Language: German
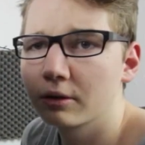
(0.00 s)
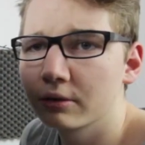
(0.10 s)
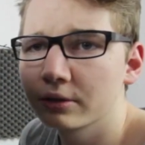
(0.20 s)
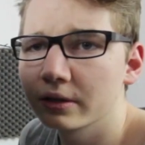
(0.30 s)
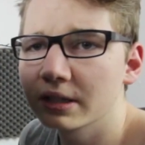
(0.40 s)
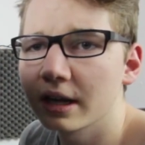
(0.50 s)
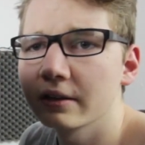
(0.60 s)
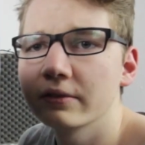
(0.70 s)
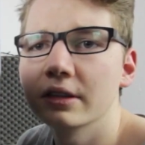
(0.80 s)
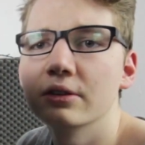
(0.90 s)
Guckt euch
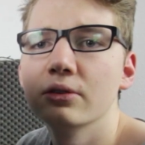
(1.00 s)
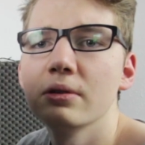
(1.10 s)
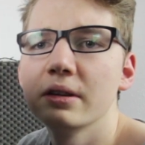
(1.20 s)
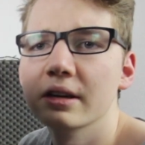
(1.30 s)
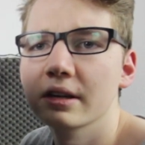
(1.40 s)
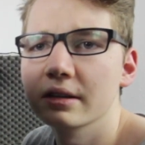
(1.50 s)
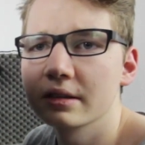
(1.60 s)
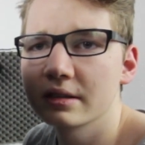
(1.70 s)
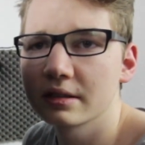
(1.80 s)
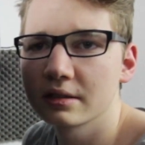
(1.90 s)
an, wie dünn der
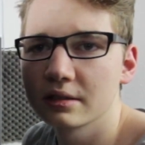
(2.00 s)
ist.